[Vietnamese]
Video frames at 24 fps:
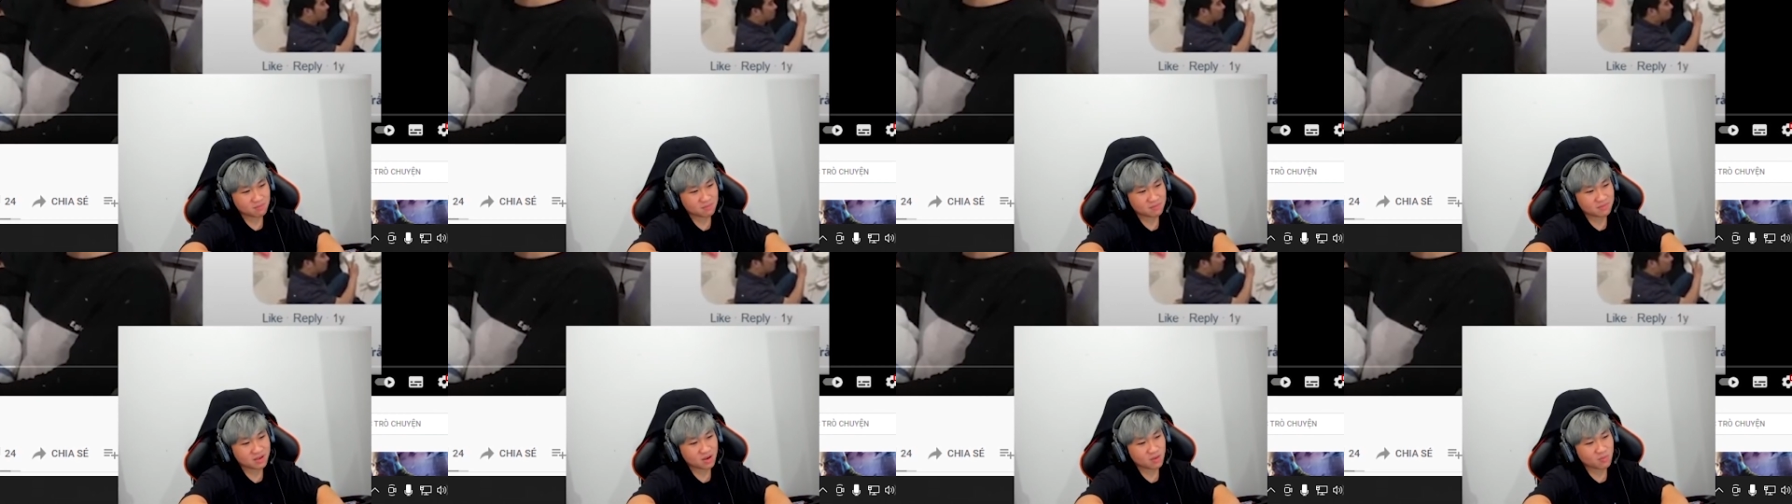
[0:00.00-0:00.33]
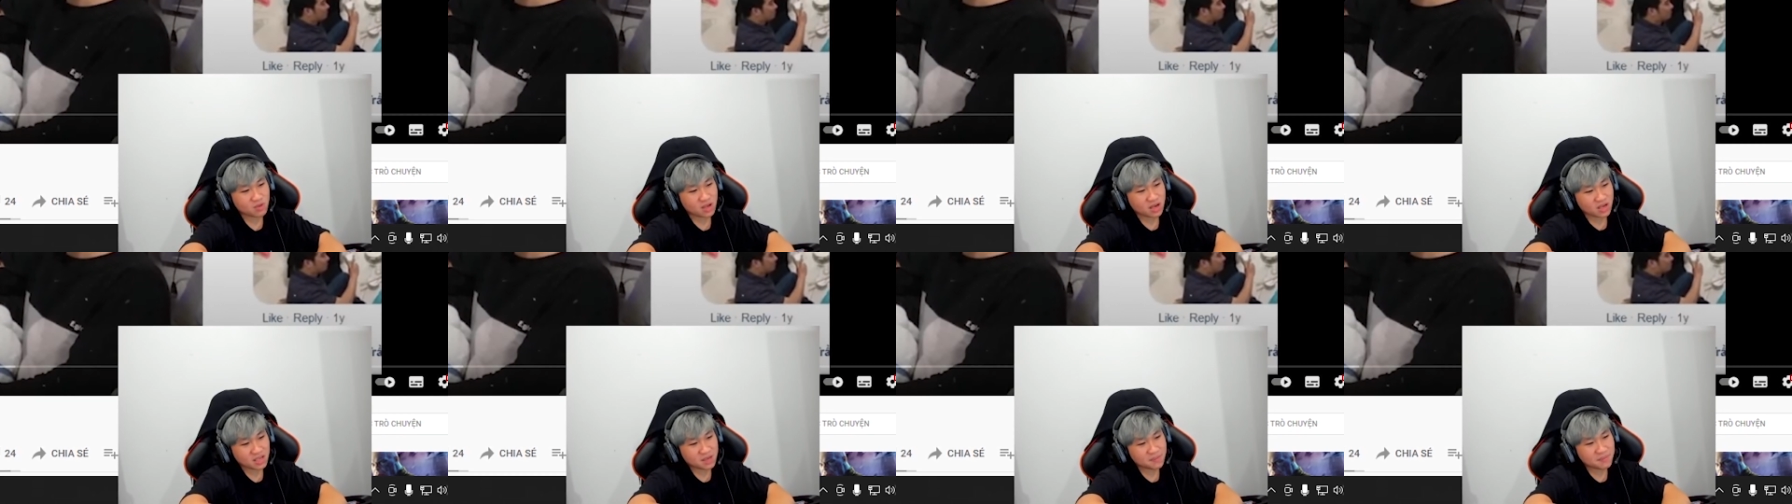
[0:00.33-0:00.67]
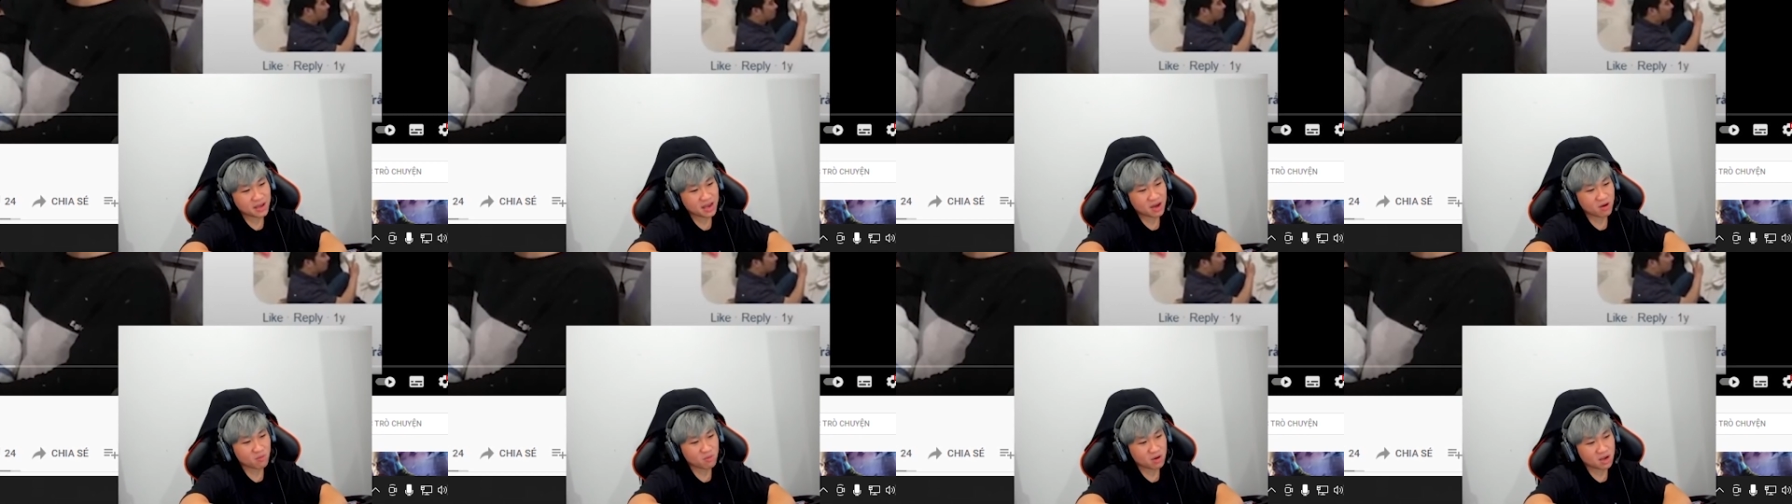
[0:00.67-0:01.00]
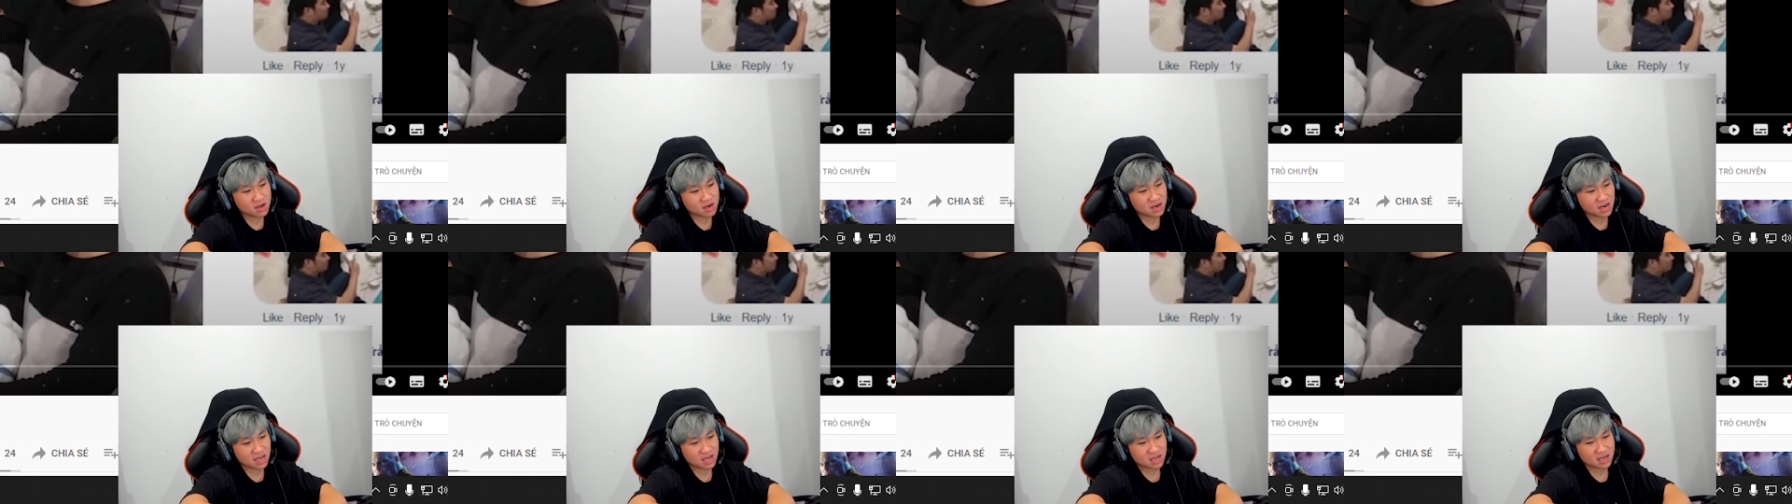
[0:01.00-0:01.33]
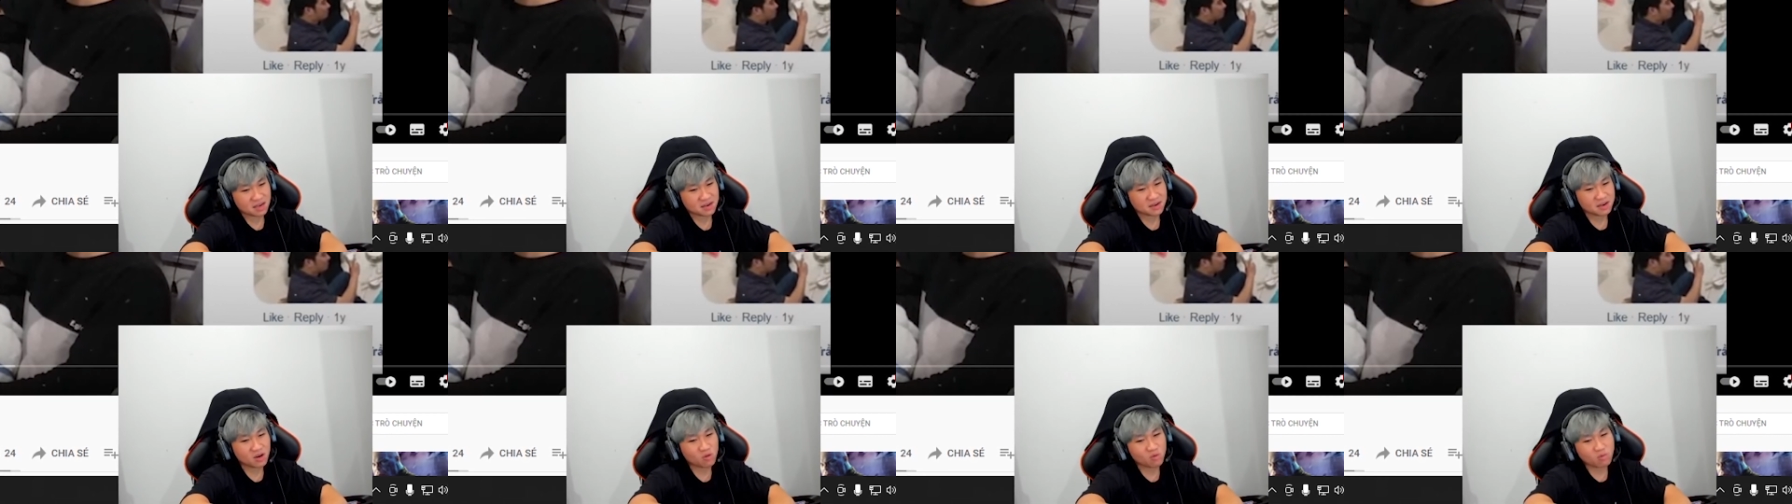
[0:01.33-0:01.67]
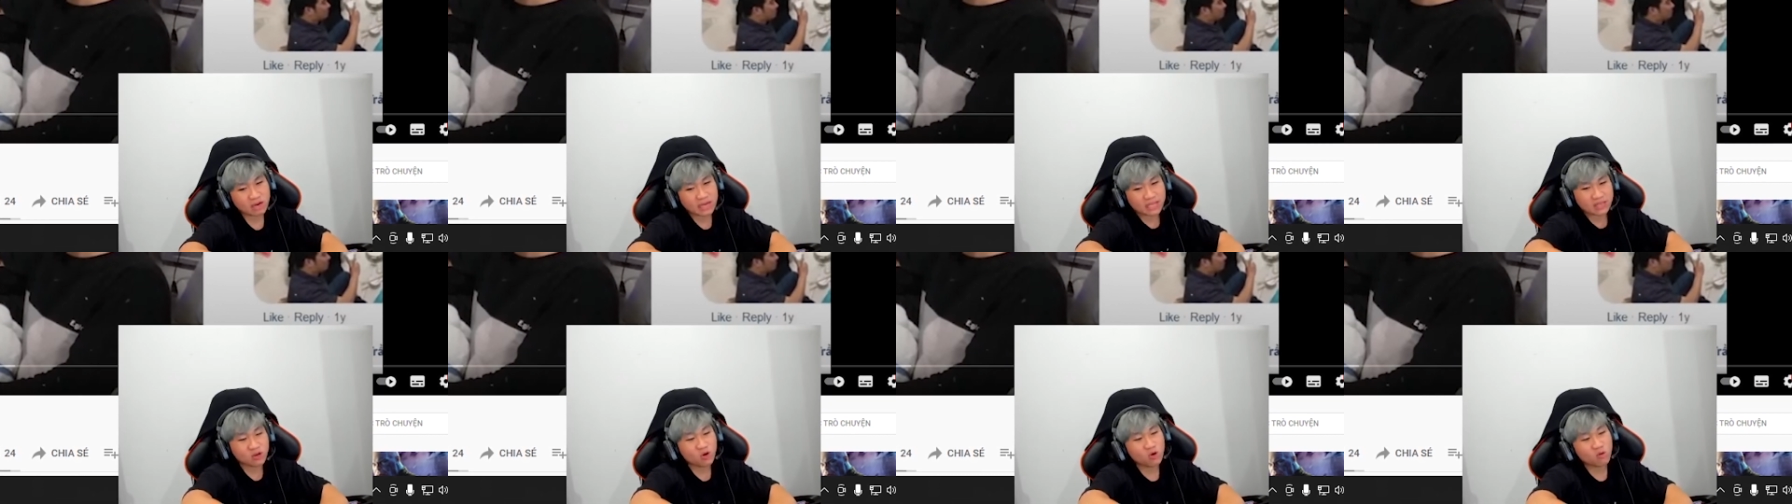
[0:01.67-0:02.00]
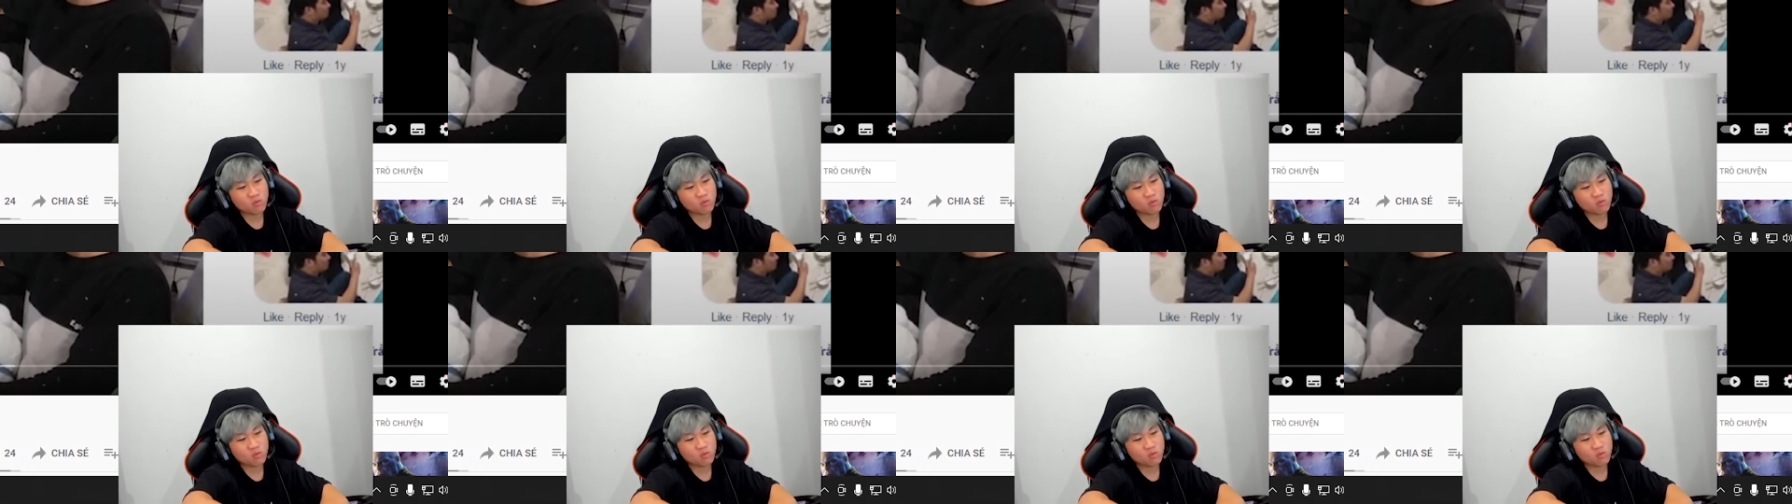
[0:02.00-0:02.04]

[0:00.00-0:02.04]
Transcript: công nhận với mấy ông á là lúc này tôi